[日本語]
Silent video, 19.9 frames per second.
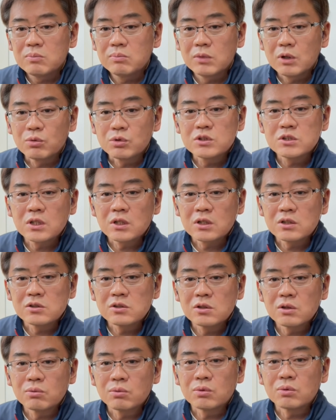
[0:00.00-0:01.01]
まあ、お伝え
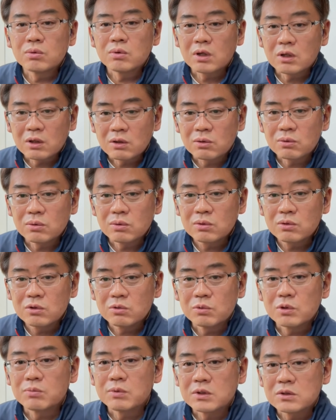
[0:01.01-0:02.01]
しておこうかなと
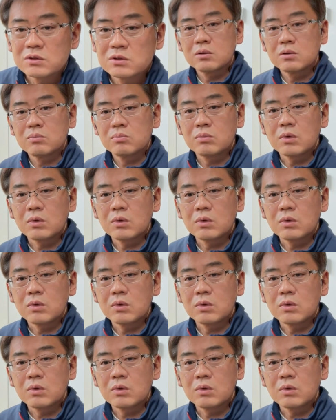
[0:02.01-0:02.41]
思います。